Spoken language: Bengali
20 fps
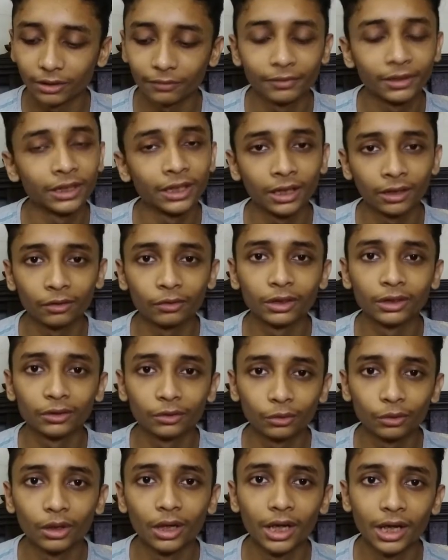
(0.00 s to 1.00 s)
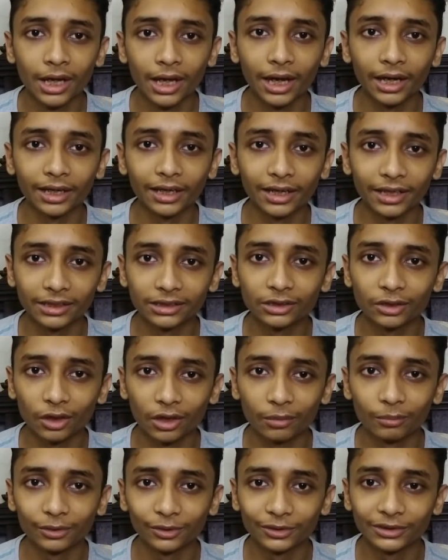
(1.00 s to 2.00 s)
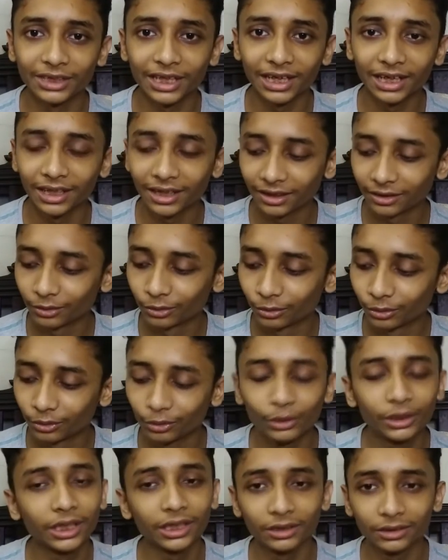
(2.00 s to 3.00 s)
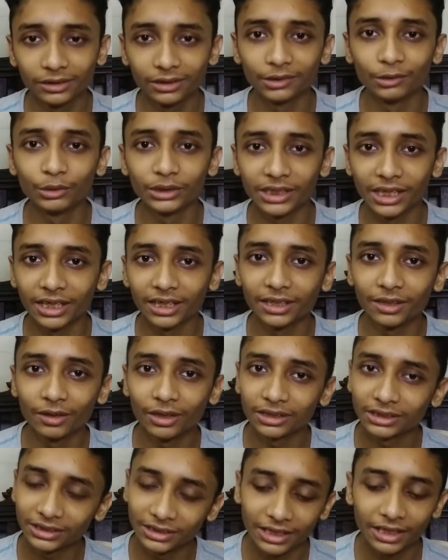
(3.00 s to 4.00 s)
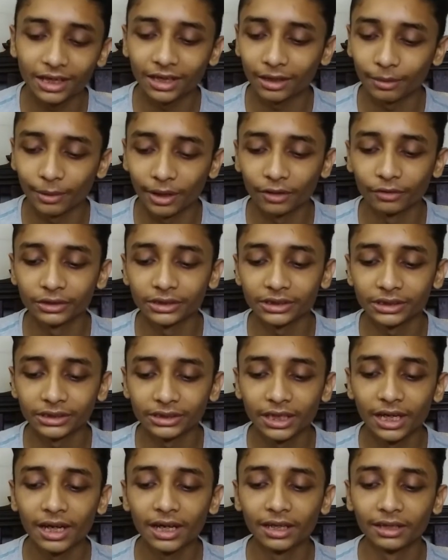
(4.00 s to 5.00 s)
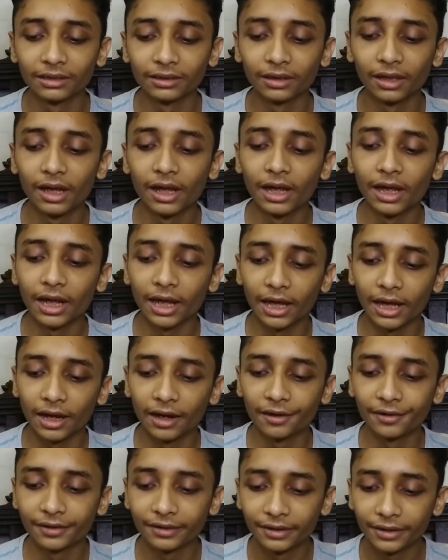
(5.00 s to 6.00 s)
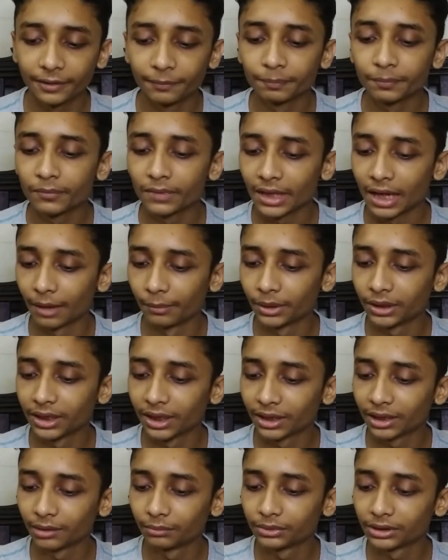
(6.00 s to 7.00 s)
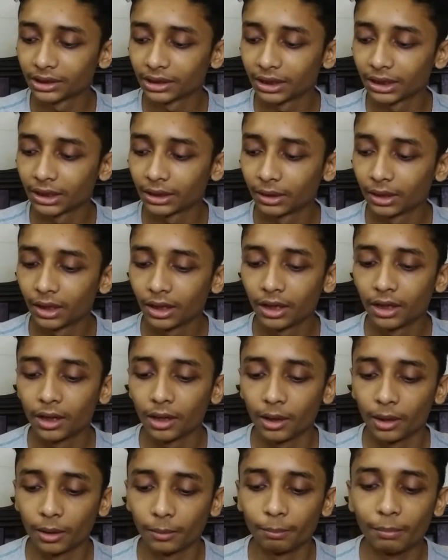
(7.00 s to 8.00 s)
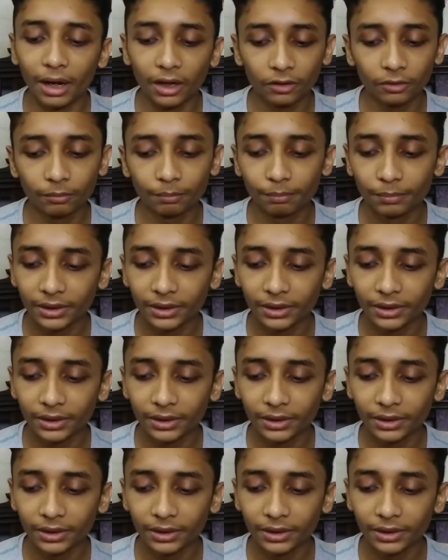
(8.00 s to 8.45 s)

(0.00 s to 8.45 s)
দুইটা ফিঙ্গার কিন্তু একটা রেস্ট করার মতন জায়গা লাগে তো দুইটাই দুই সাইডে দেওয়া আছে সেটা একটা ভালো জিনিস অ্যান্ড আমি দেখলাম যে বাটন